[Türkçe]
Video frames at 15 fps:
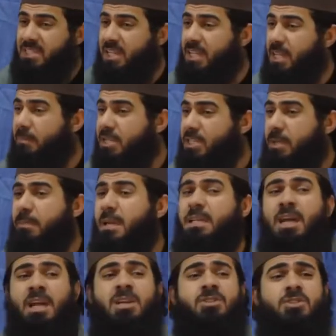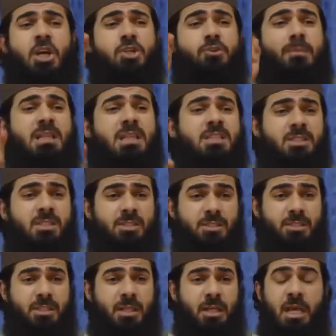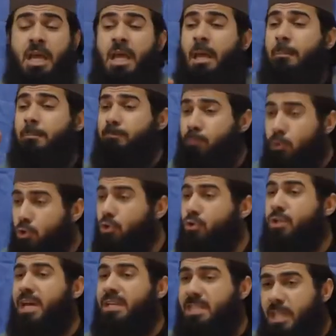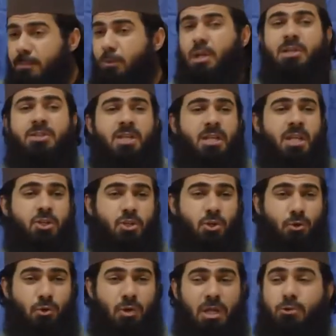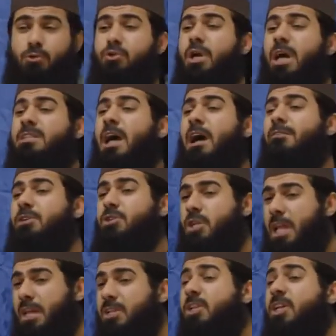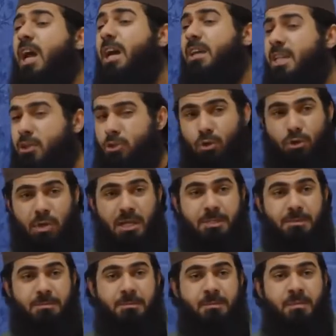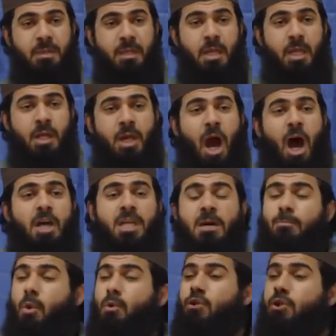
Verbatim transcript: meseleden bahsetmek saçmalıktır. Bugünlerde de böyle insanlar çıkıyorlar. Güya davetçiler, hikaye anlatıyorlar. Adam